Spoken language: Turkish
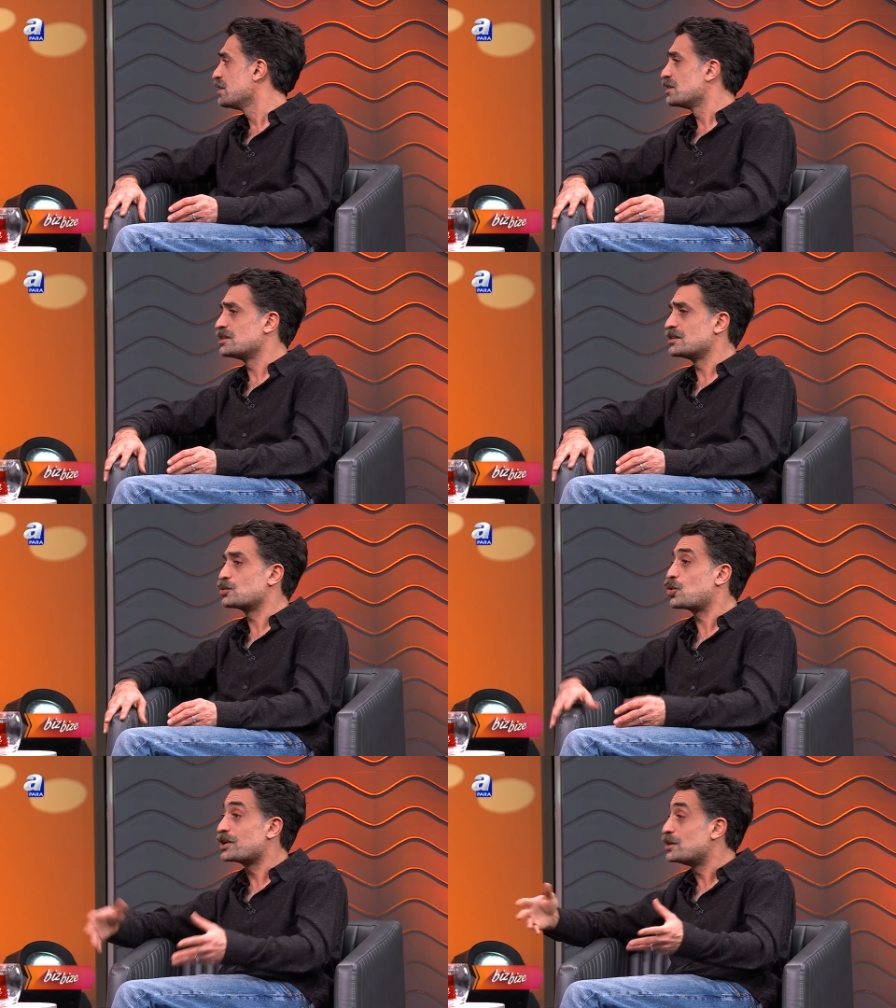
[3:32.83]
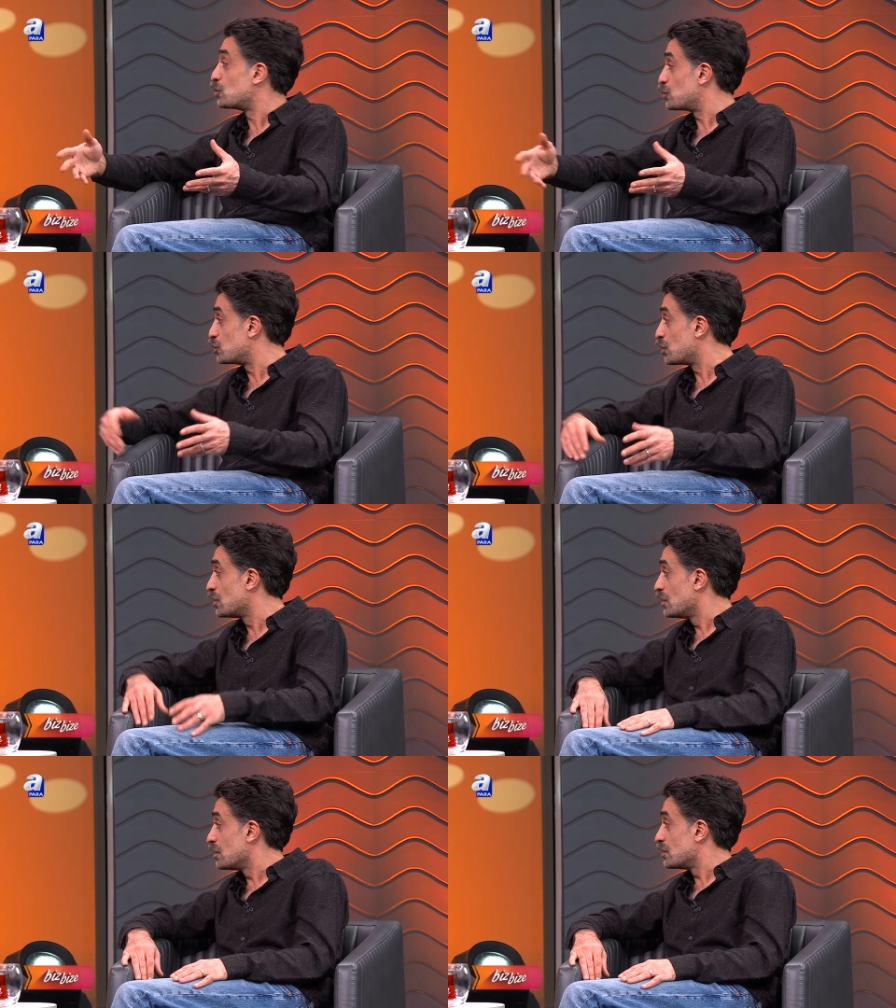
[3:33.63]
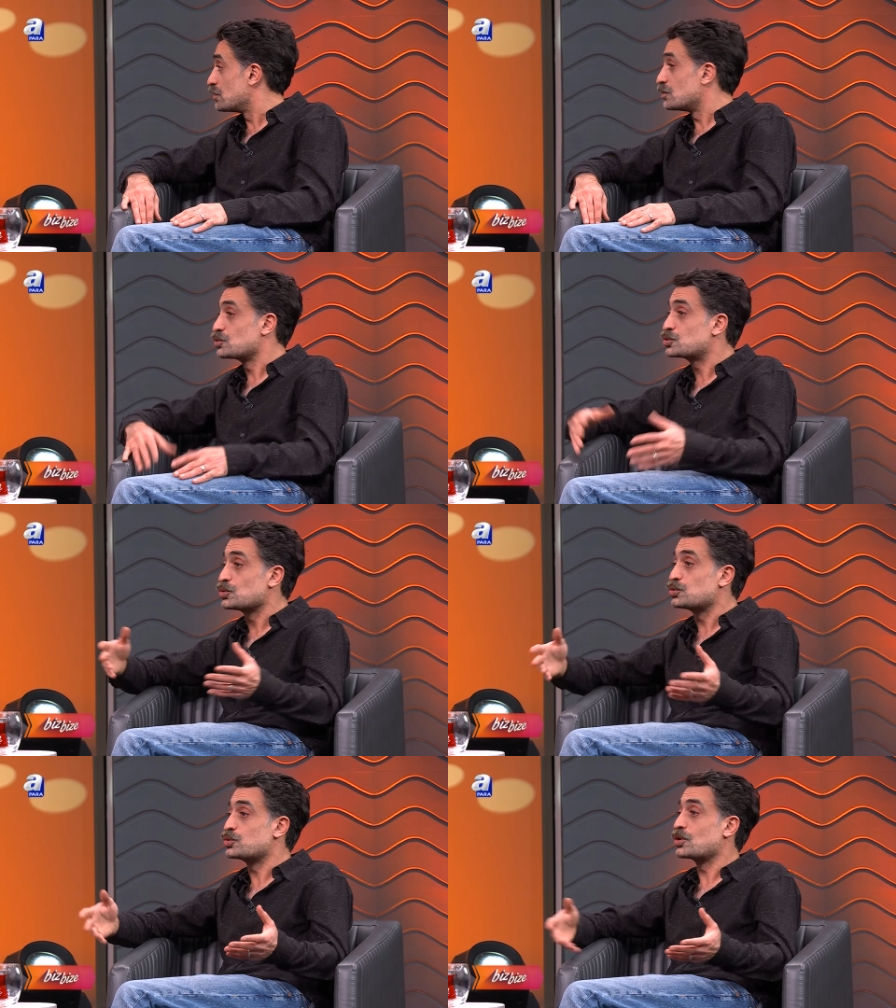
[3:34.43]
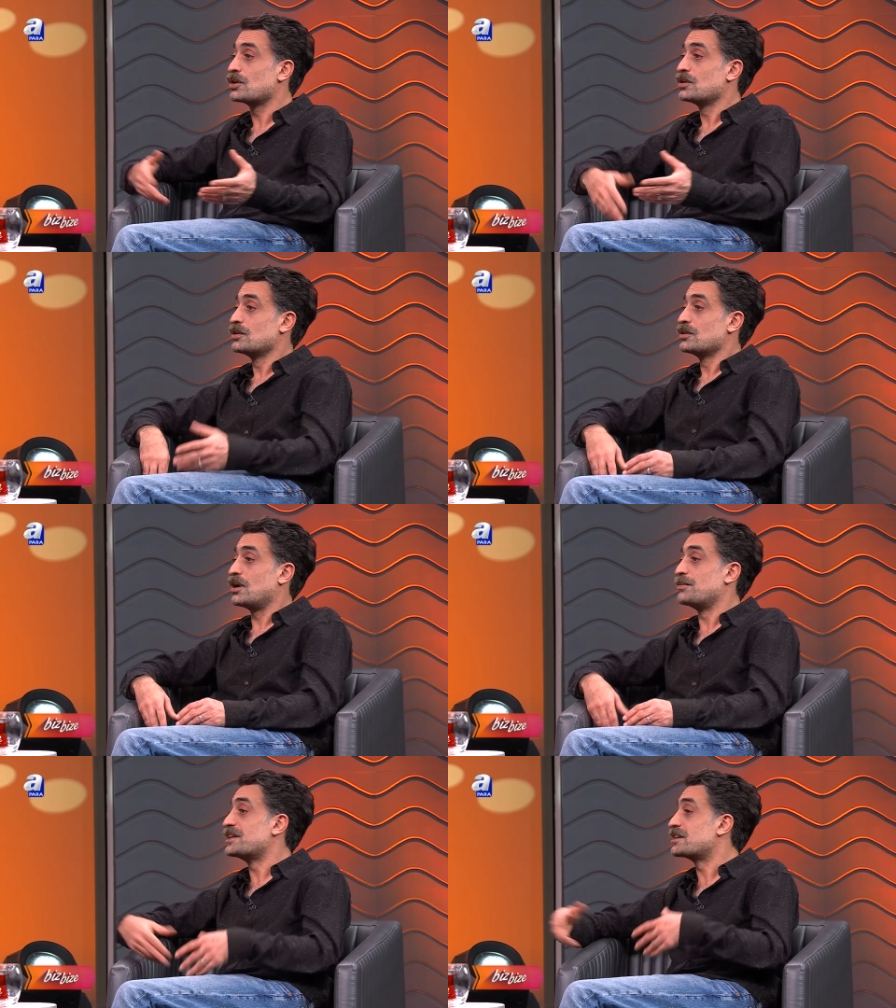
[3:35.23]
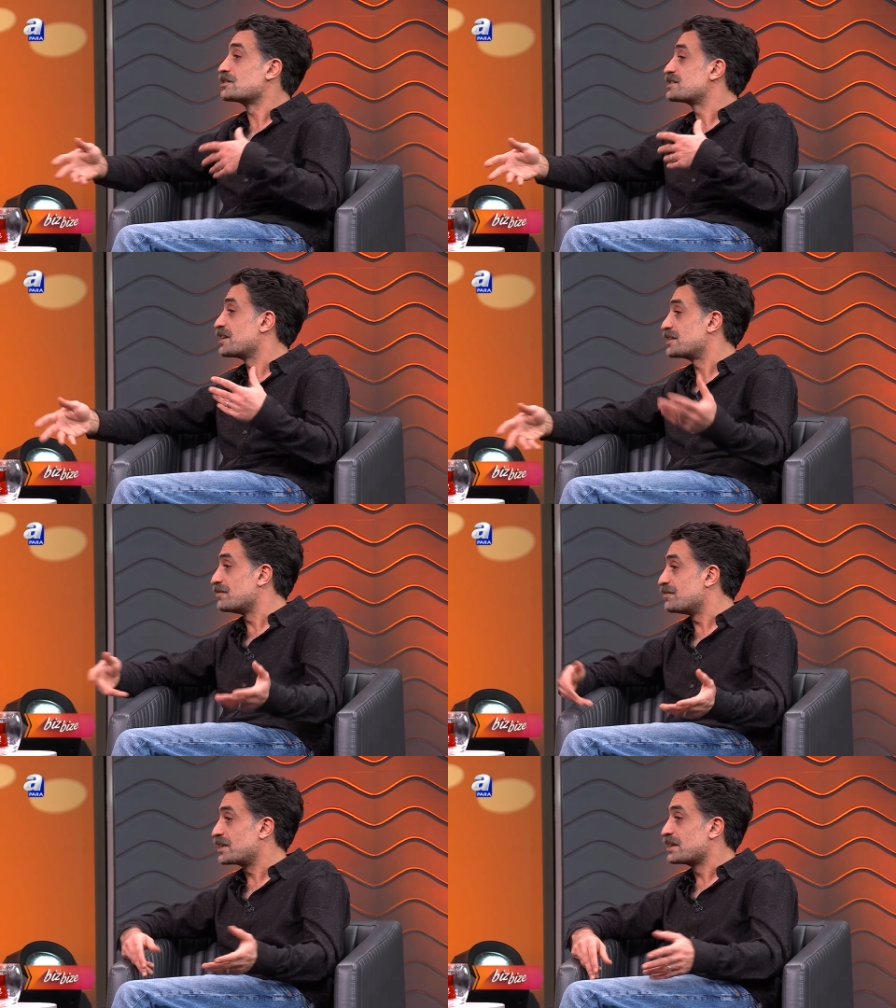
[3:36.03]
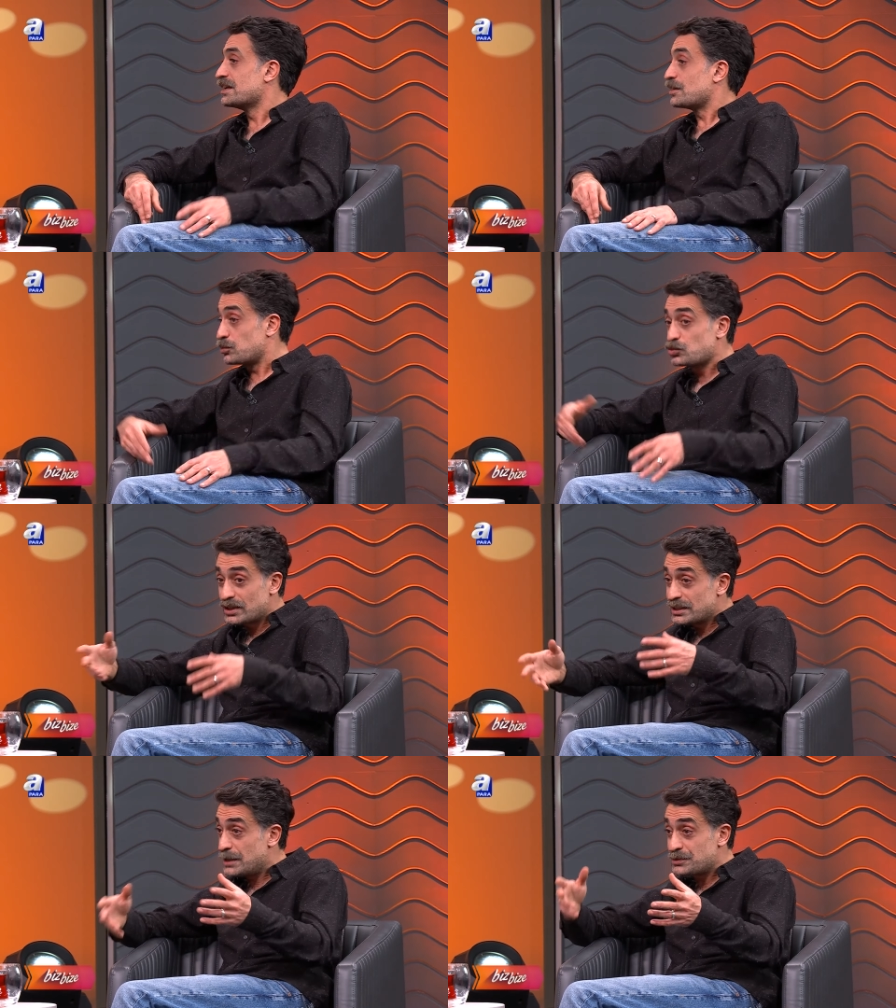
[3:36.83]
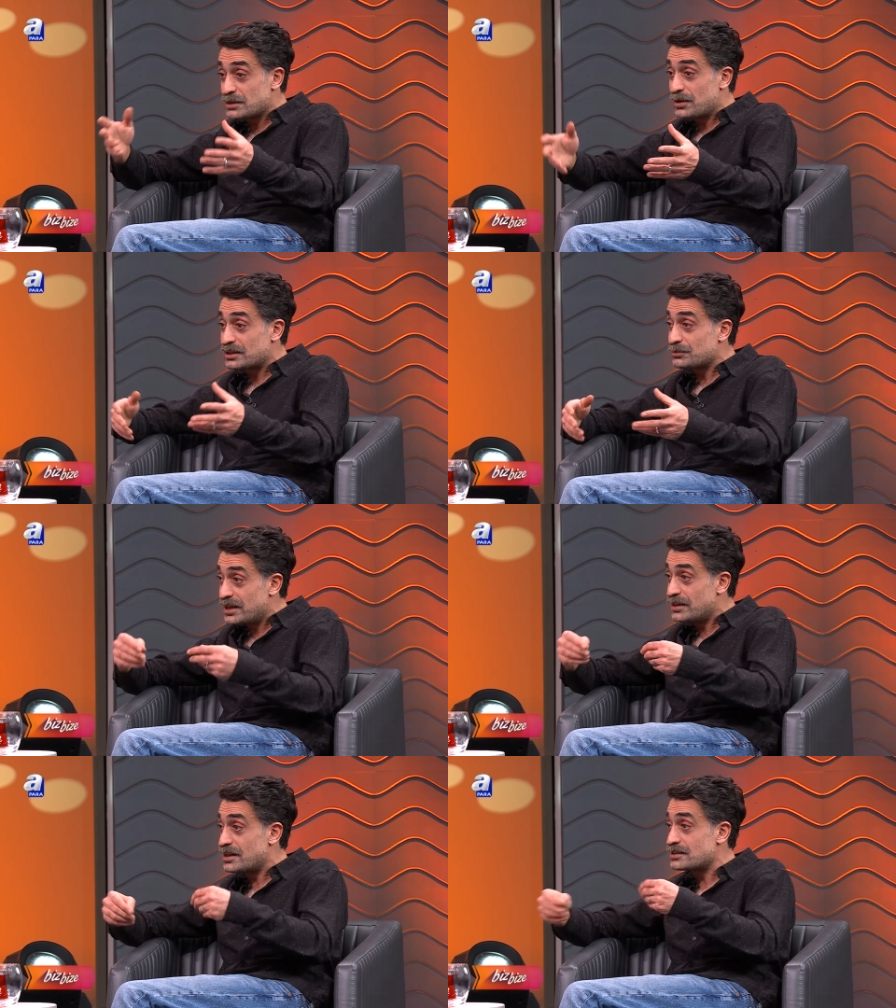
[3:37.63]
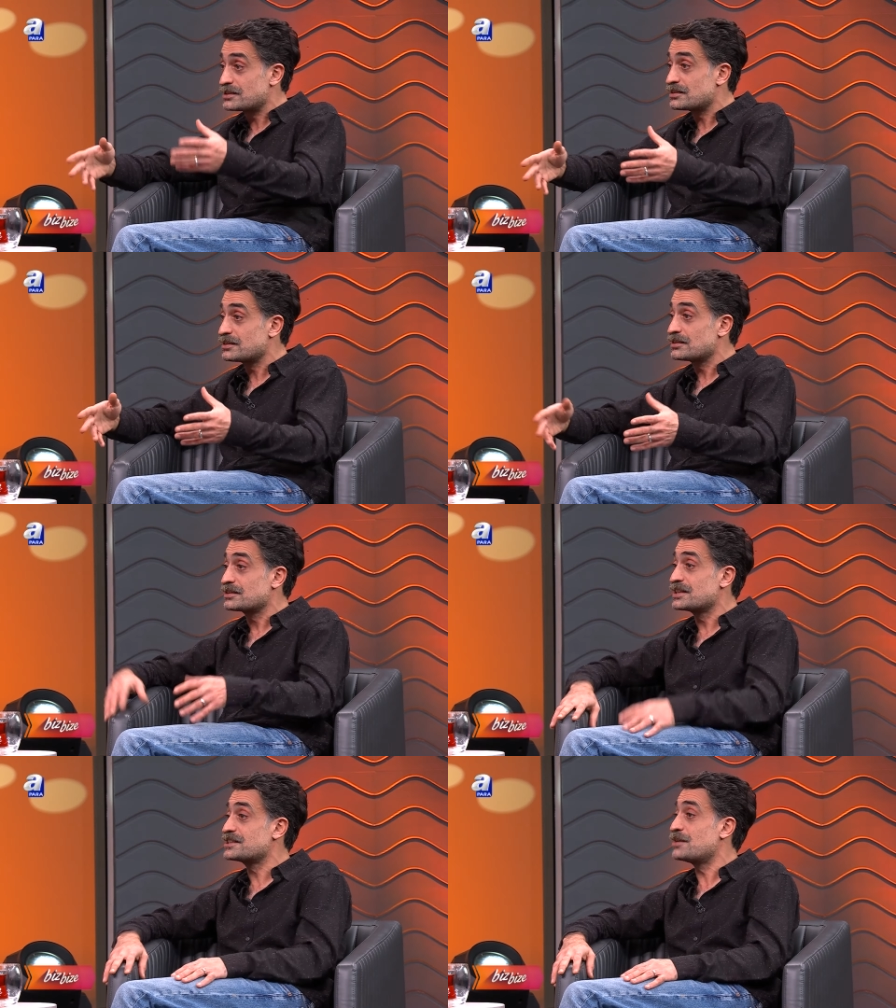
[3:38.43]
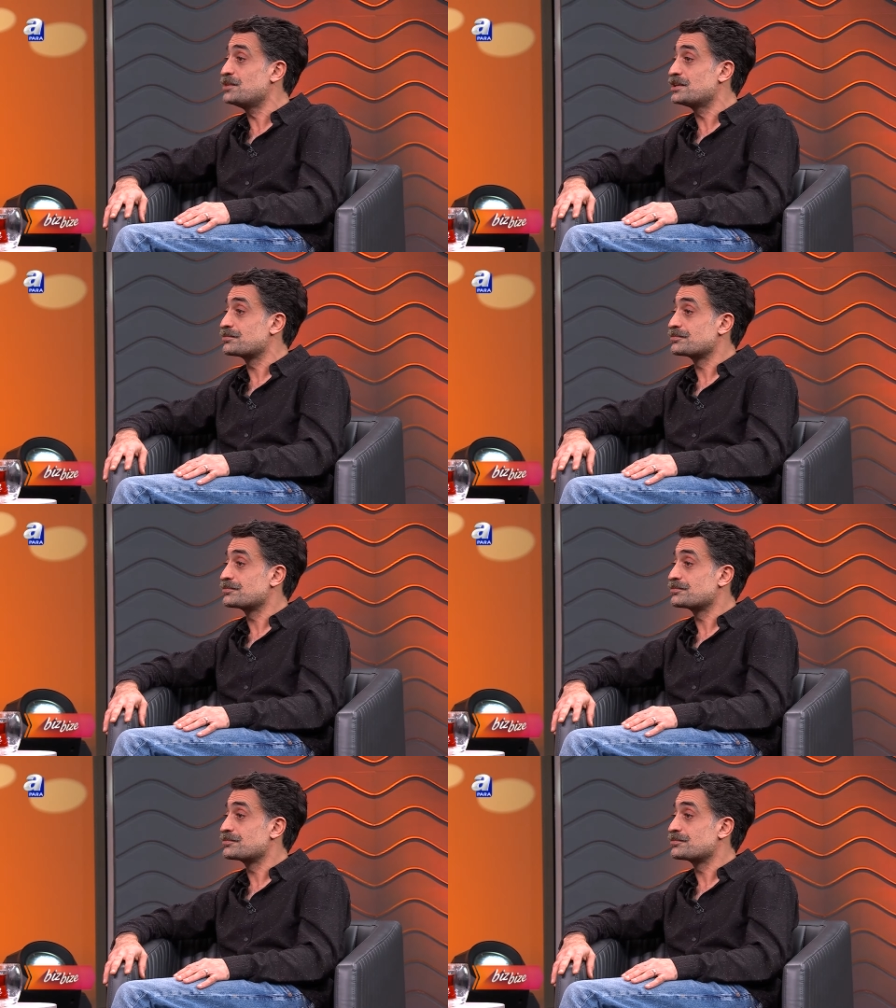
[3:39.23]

E, Koreli oluyor, e, Rus oluyor, Amerikalı zaten var. Bunların hepsine baktığımda en az e, gezen benim